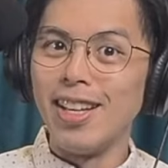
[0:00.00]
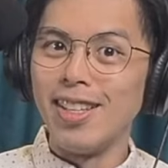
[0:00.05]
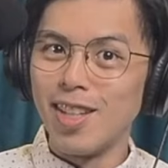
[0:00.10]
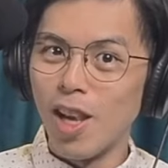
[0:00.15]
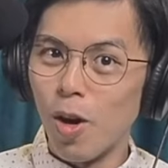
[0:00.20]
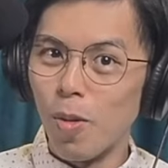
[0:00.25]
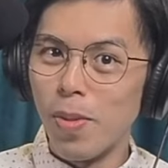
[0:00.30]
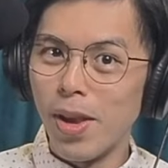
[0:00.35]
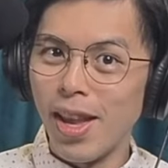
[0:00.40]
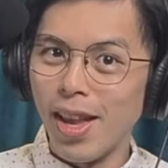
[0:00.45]

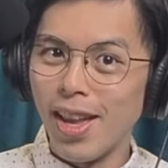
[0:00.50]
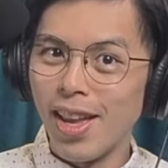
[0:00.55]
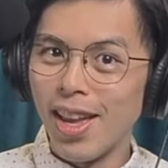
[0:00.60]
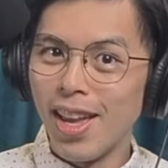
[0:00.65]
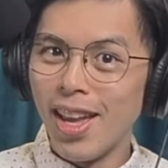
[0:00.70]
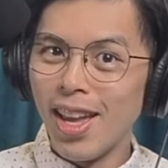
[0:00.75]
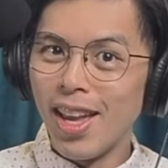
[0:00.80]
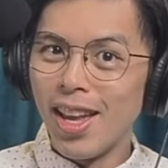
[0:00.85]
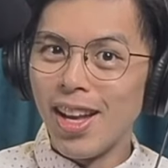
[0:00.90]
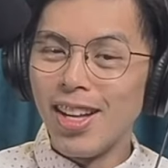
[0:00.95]
交配，
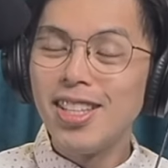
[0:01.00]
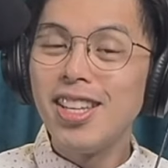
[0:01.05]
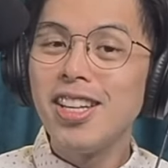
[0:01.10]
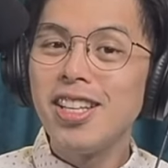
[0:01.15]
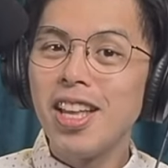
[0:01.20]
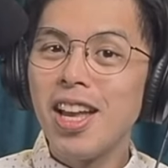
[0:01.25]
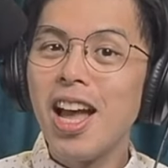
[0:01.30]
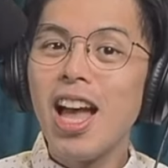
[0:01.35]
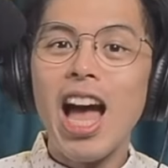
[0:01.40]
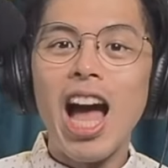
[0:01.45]
而且
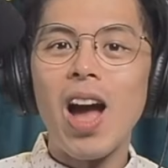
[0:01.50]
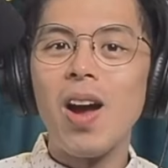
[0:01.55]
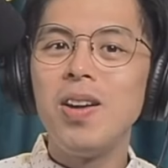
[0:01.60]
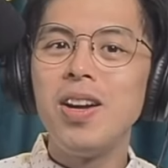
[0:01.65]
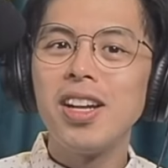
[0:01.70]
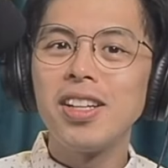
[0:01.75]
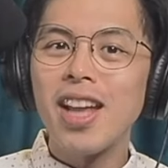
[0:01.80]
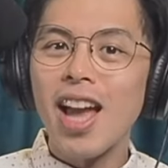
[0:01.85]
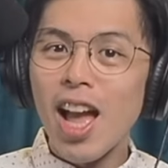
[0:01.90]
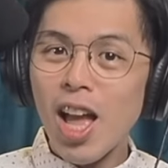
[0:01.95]
呢，还会
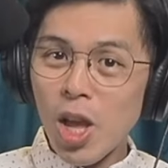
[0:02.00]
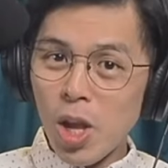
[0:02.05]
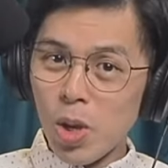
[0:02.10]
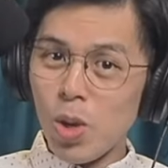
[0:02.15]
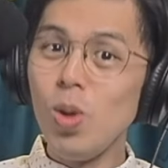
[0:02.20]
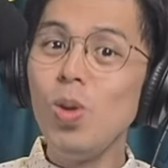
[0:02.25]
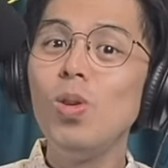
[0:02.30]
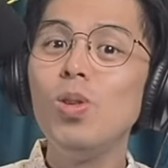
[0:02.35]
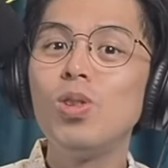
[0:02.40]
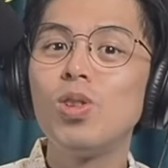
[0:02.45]
让它
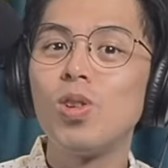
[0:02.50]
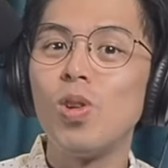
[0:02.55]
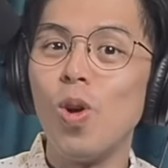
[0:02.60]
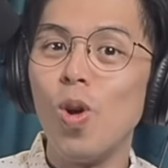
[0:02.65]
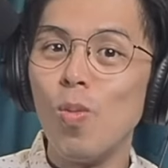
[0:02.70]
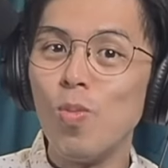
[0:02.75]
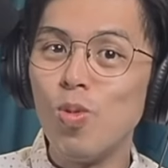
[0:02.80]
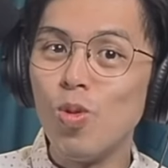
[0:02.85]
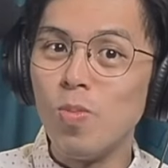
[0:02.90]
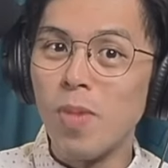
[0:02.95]
欲求
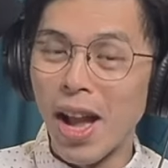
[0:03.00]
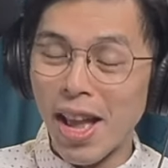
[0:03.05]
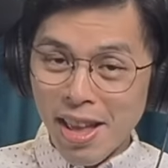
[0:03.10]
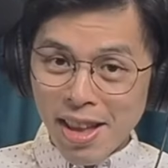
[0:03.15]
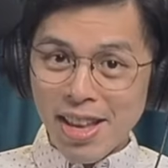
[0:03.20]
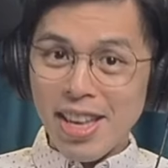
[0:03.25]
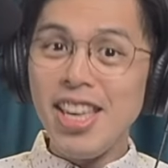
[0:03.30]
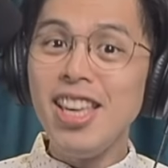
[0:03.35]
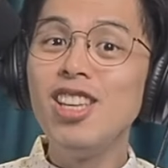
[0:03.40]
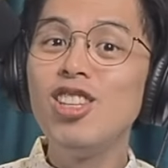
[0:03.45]
不满，
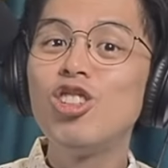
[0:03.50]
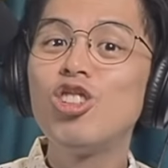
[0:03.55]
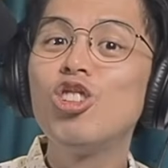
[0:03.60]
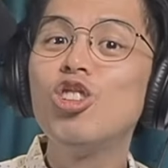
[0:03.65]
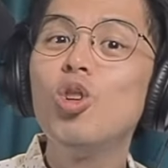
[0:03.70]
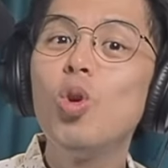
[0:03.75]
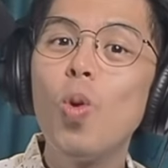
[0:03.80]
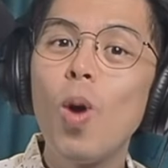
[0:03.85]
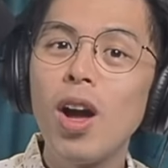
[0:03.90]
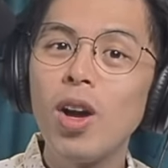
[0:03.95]
一
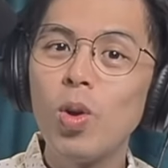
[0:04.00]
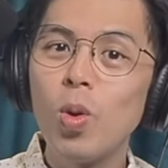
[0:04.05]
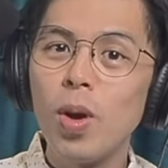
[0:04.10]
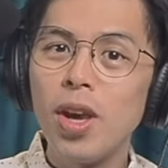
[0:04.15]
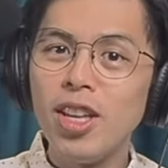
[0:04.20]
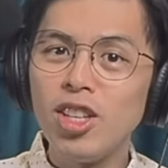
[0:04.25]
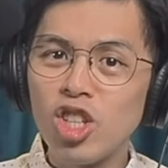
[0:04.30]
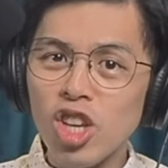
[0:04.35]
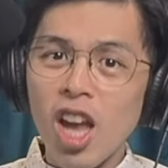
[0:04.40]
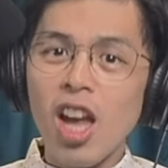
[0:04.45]
只换过
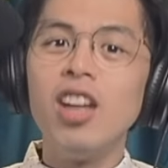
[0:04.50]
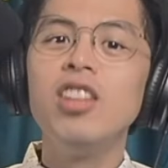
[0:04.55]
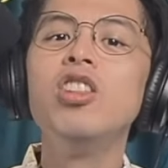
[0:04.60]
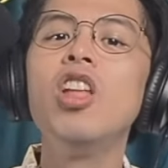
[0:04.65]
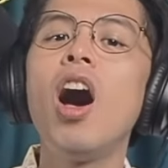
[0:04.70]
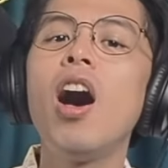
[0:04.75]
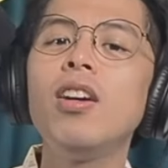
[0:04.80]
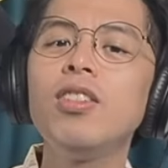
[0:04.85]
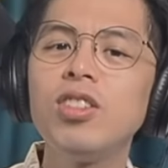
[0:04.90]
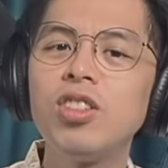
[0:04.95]
一
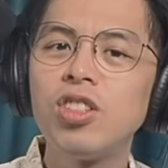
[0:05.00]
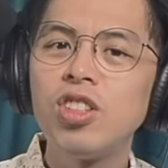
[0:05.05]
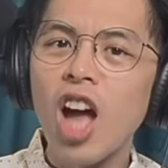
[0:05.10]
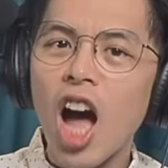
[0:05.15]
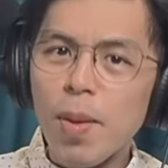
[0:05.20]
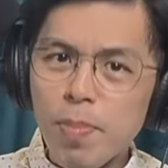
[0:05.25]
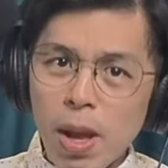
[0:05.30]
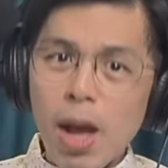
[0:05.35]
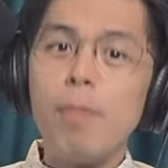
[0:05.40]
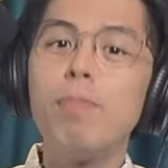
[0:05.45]
只，non
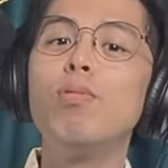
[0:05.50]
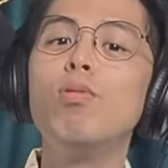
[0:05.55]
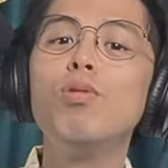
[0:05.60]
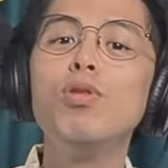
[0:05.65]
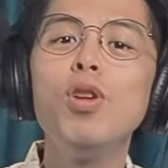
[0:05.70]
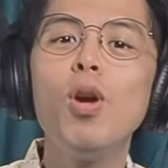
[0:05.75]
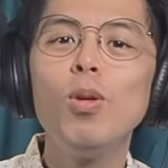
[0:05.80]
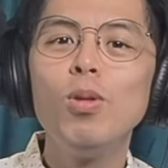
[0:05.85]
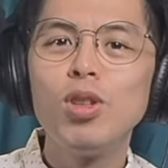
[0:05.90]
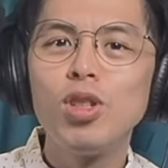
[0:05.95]
stop，不
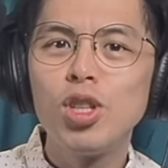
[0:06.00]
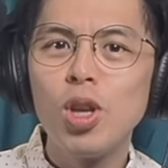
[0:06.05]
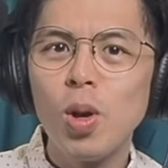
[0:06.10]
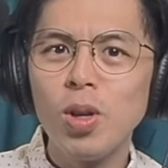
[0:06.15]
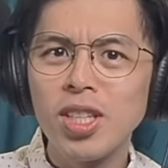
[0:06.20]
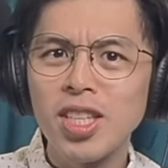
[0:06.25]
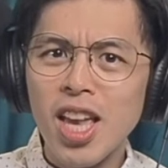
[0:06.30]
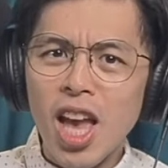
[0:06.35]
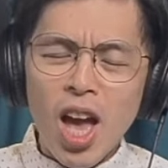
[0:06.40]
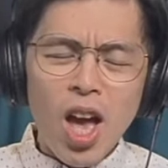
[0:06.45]
用休
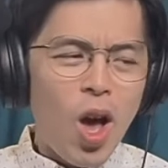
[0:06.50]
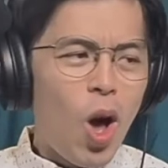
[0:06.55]
息。